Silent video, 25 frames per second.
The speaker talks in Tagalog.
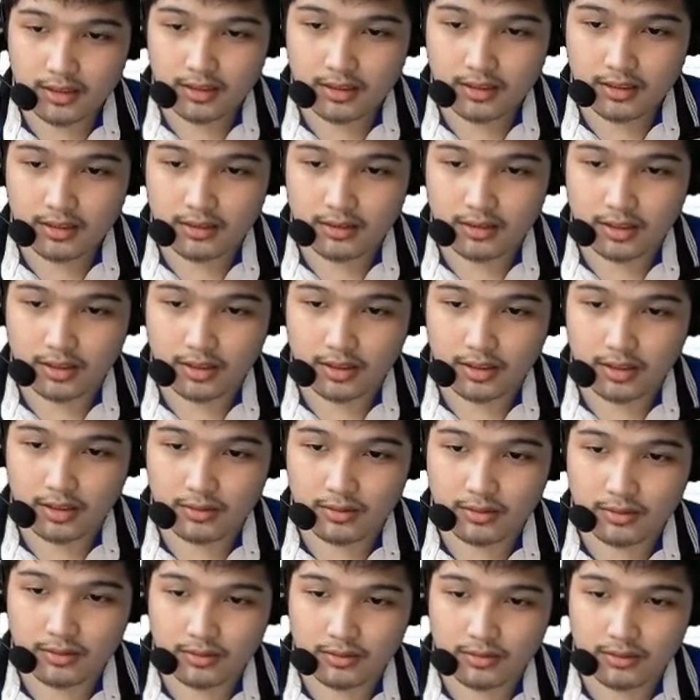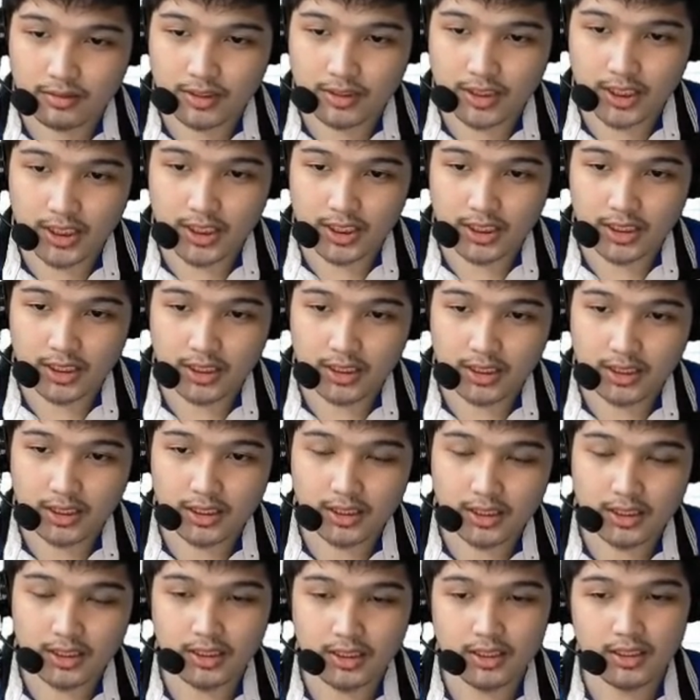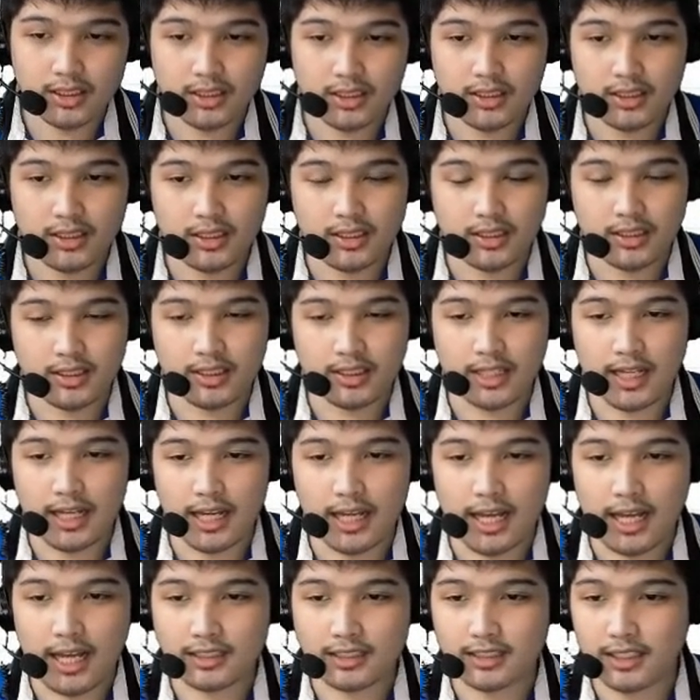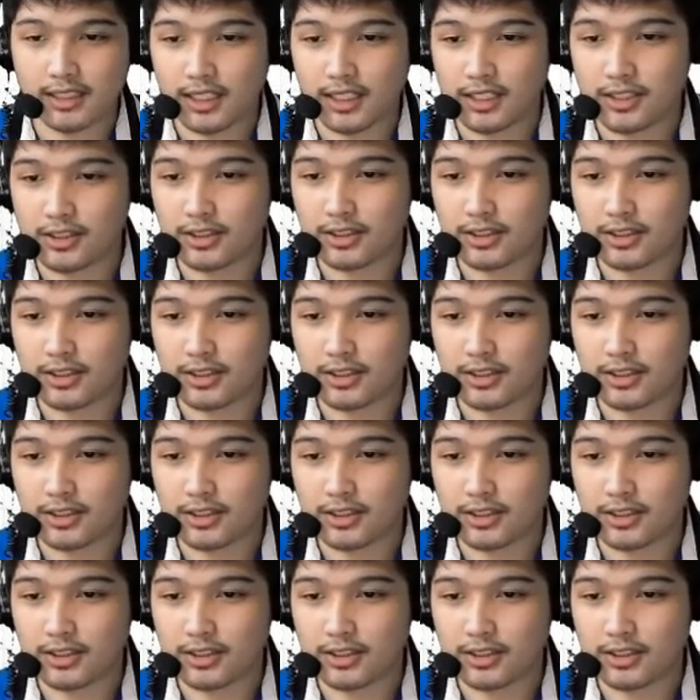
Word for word: So, ito yung G na acceleration